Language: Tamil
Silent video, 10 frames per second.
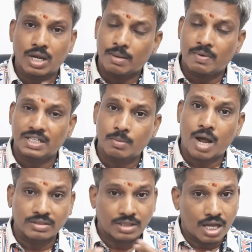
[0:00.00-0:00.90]
அவளின்
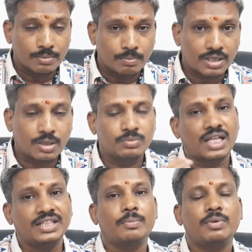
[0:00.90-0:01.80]
தாய் மற்றும்
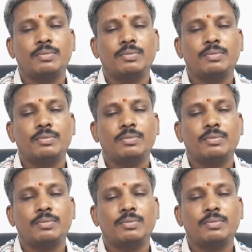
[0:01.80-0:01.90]
தந்தை